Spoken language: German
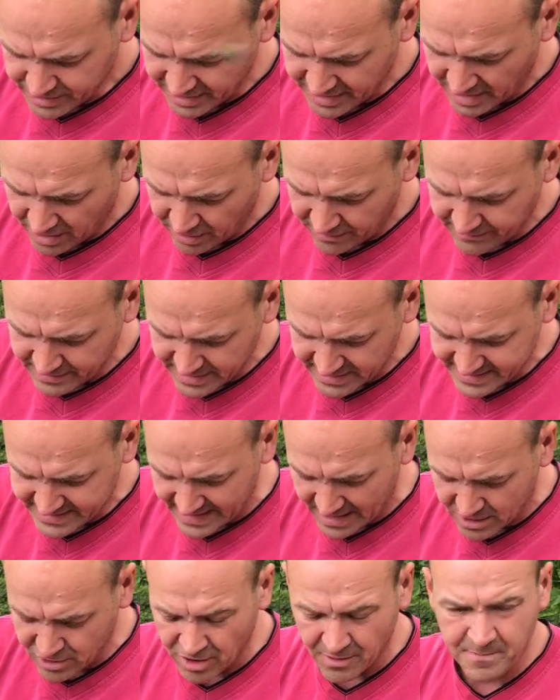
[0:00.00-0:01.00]
dann auch wieder
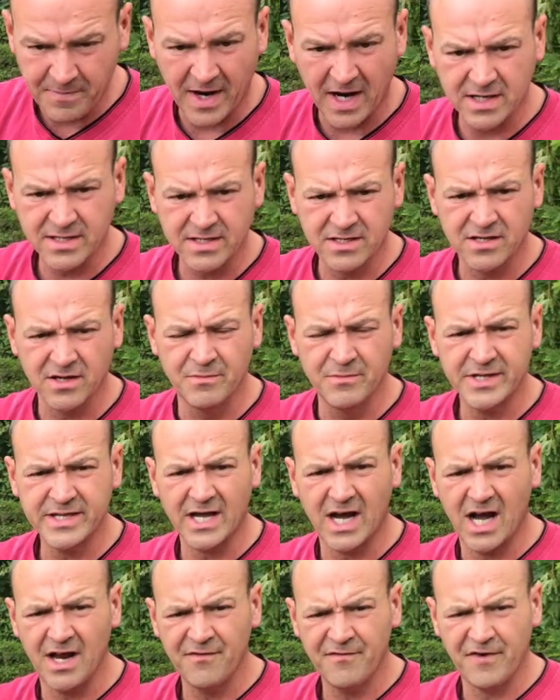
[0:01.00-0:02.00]
sehr kompakt in der Mitte
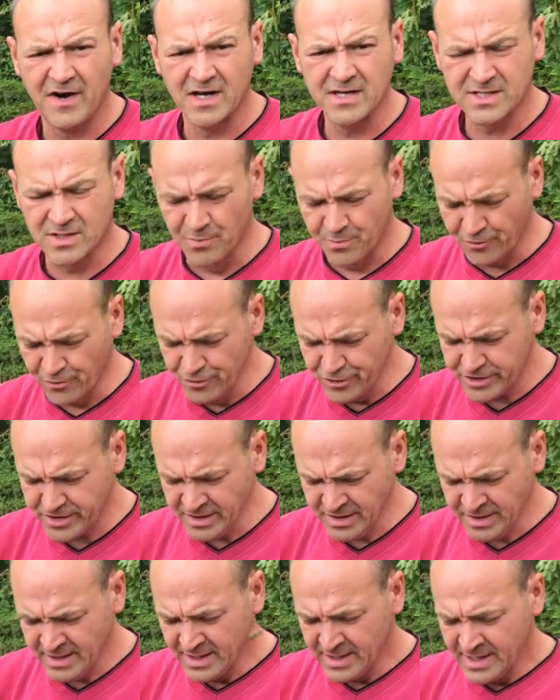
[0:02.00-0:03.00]
anfangen zu brüten,